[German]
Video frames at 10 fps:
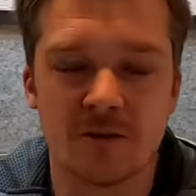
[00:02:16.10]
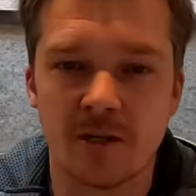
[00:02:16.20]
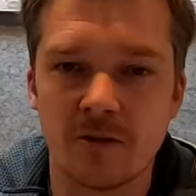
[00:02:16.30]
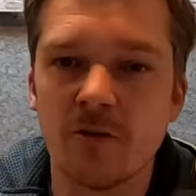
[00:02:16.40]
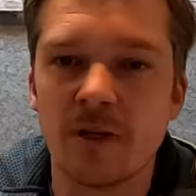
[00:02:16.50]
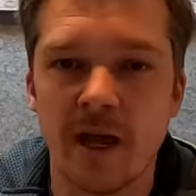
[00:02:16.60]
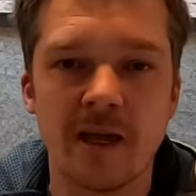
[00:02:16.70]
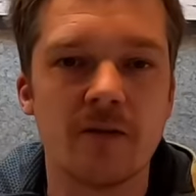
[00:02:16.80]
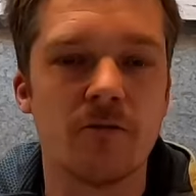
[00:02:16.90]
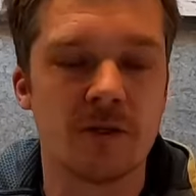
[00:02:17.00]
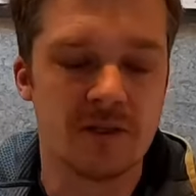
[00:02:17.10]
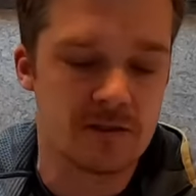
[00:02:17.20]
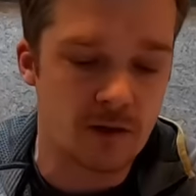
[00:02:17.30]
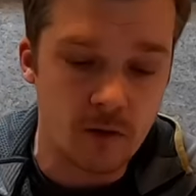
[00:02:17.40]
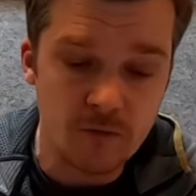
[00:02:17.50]
oder in irgendeiner Ecke, wo er nicht
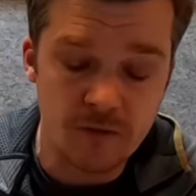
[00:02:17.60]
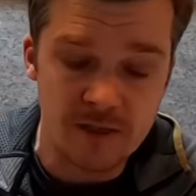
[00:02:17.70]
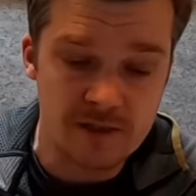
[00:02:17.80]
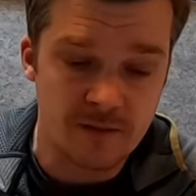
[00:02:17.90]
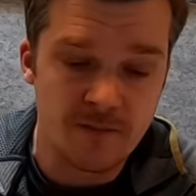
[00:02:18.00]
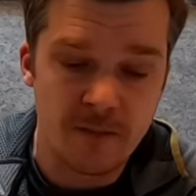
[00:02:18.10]
so auffällt.